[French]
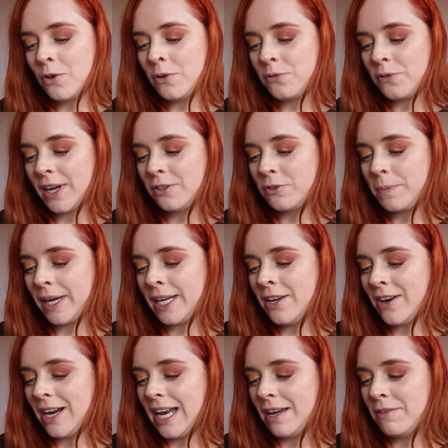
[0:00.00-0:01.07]
coffret de
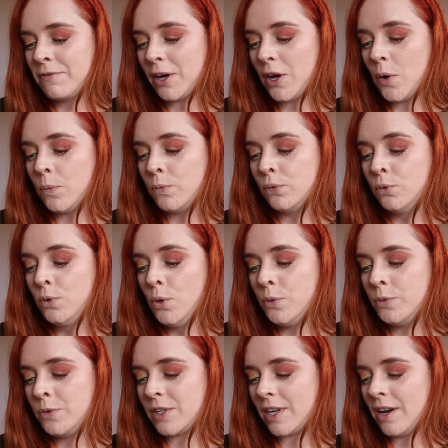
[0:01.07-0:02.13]
brillant à lèvres,
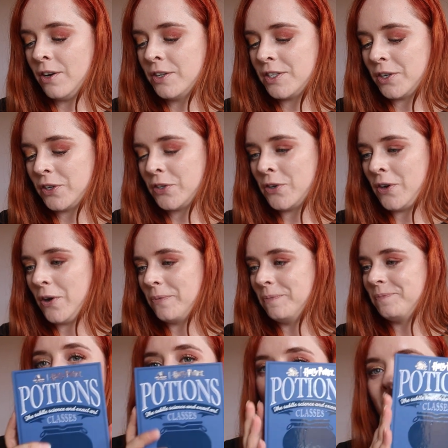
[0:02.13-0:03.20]
bruise, ensorcelant.
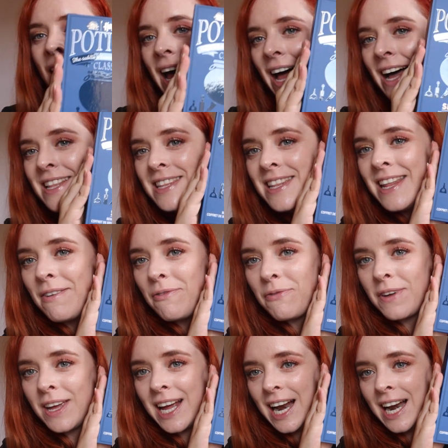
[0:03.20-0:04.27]
On a un
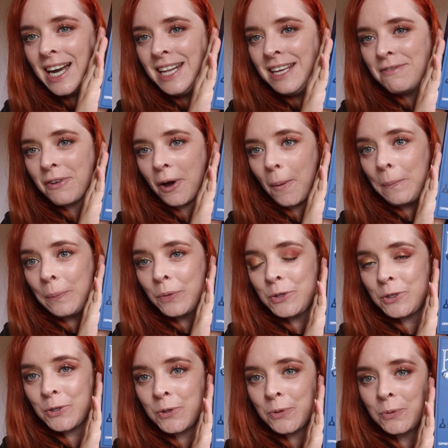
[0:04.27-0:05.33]
effet livre
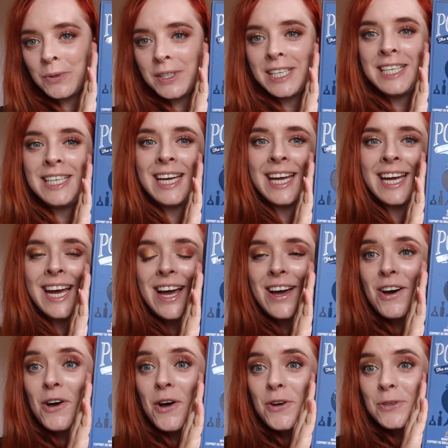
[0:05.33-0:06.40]
potion qui est
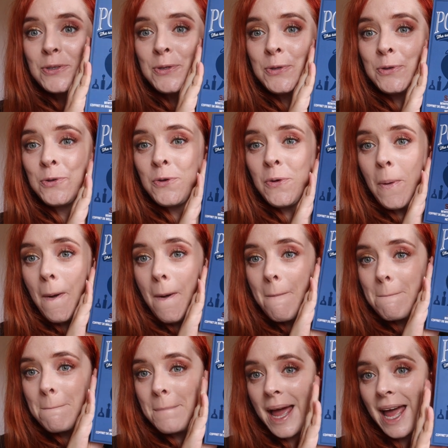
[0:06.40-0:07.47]

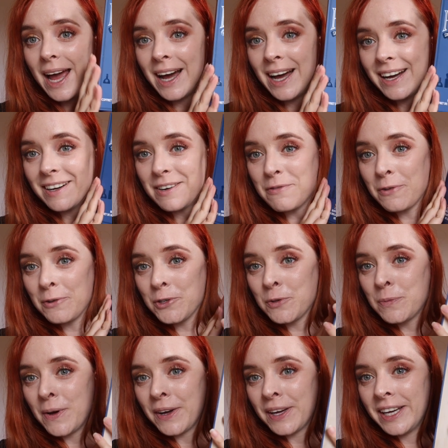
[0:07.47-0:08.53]
super.
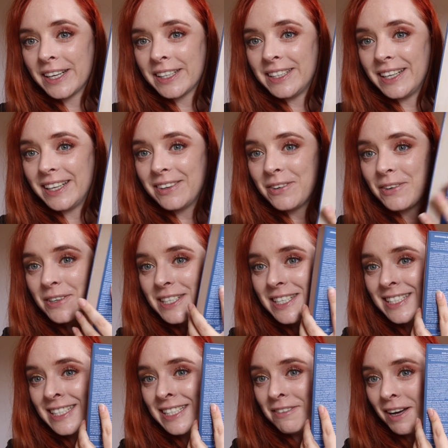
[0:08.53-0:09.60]
Franchement, regardez,
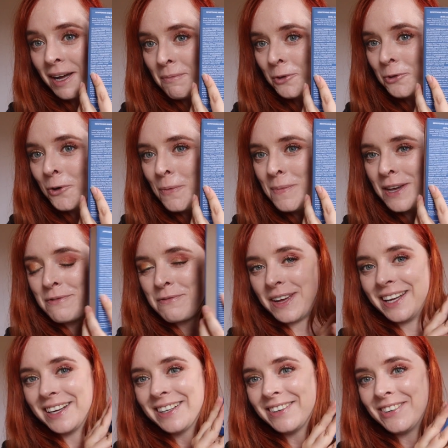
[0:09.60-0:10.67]
c'est vraiment trop bien
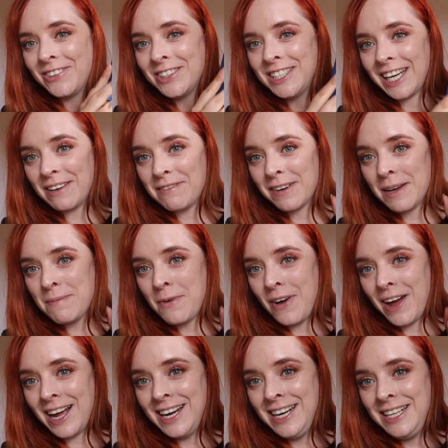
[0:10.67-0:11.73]
fait. On dirait
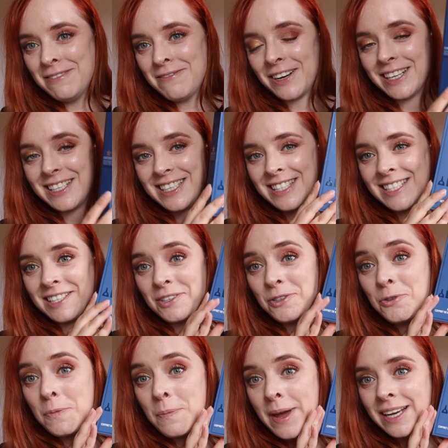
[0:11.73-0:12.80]
vraiment un livre, c'est
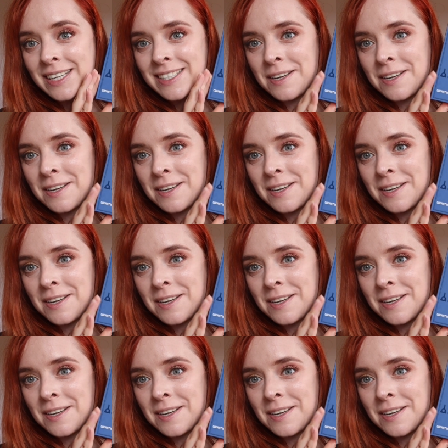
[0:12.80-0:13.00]
super